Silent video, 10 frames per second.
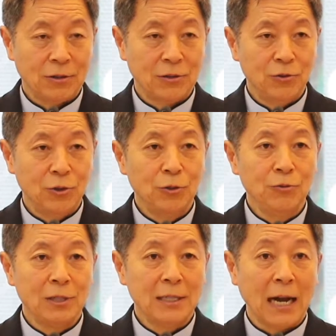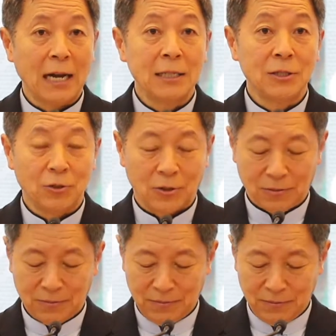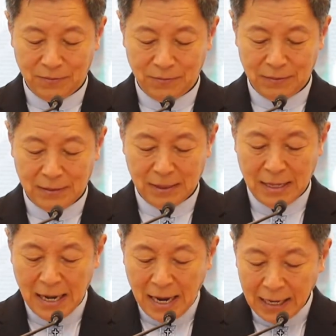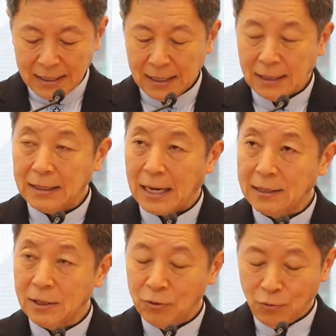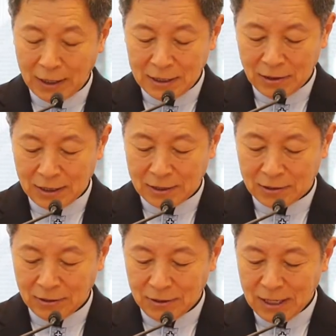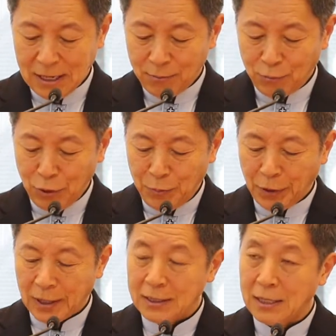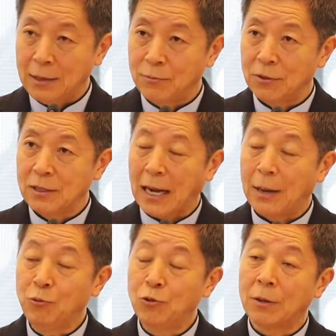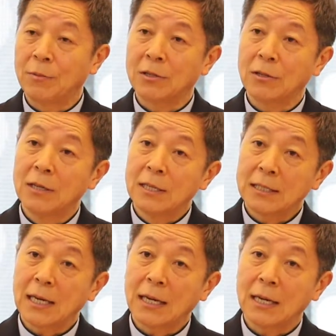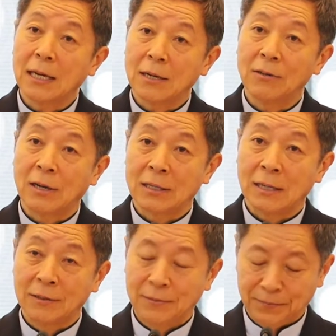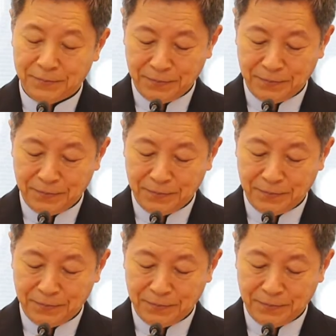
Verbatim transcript: 하는 것은 쉬운 일이 아니죠. 항상 낯선 환경에서 불편한 삶을 감수하면서 살아가야 하는 거 아니에요?